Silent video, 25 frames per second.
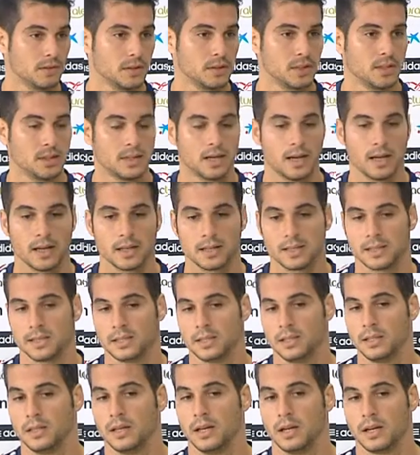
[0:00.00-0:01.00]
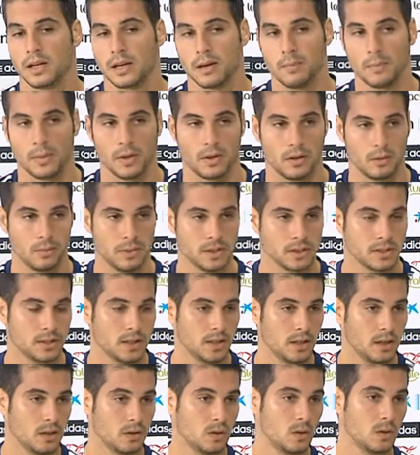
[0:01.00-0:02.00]
física, que si el cambio de
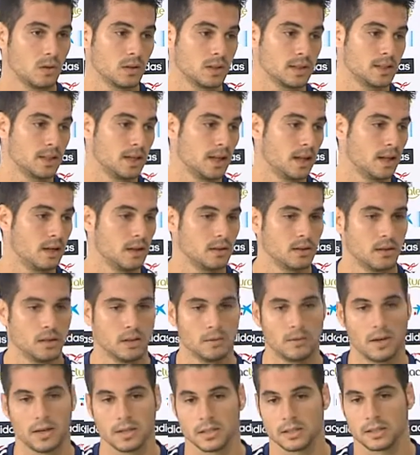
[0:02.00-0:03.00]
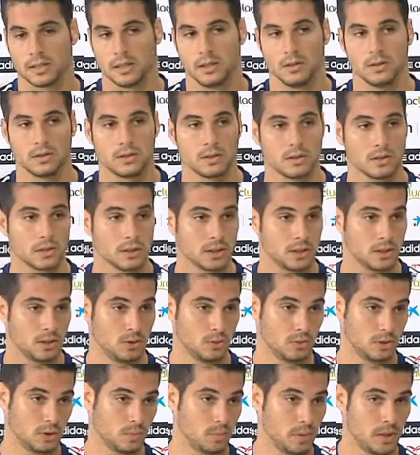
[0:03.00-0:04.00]
míster, luego que si la directiva, que si el otro, que si
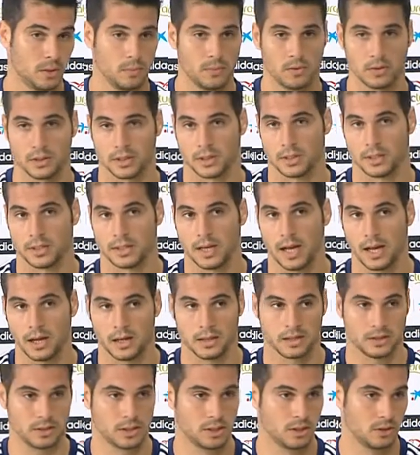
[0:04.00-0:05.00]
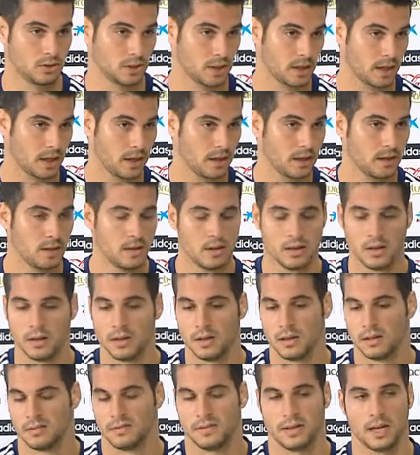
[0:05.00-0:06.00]
uno es primo, que si K, que si no sé qué.
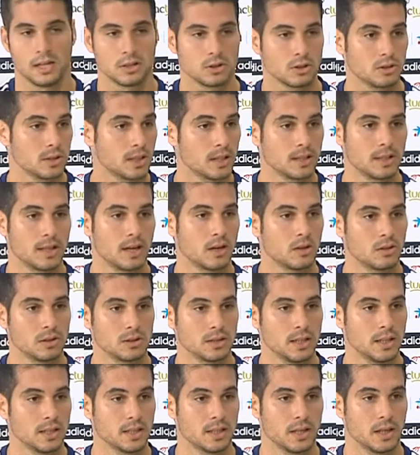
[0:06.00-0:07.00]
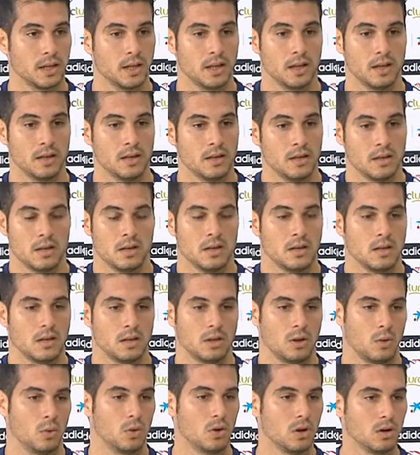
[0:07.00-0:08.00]
Al final son tantas cosas que
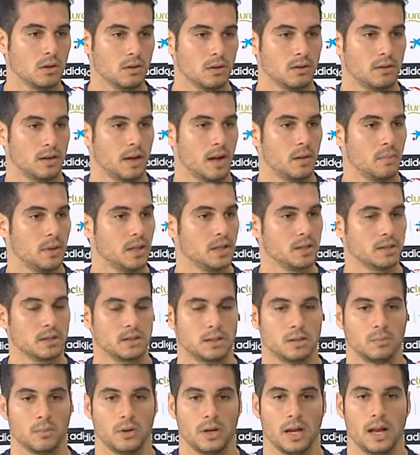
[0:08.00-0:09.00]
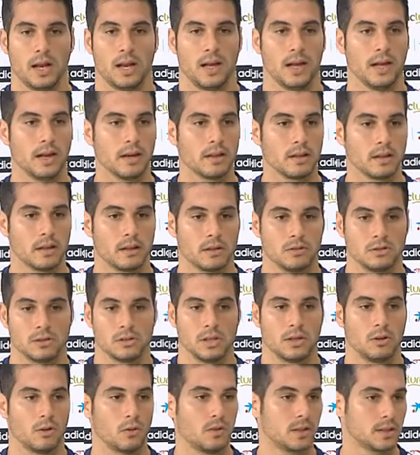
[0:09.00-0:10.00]
que uno realmente se pone a leer dice,
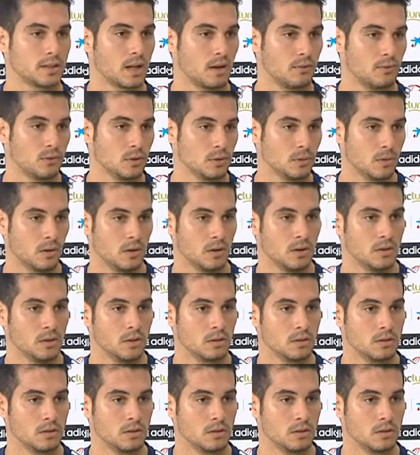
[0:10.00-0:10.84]
hostia, ¿dónde está el fútbol?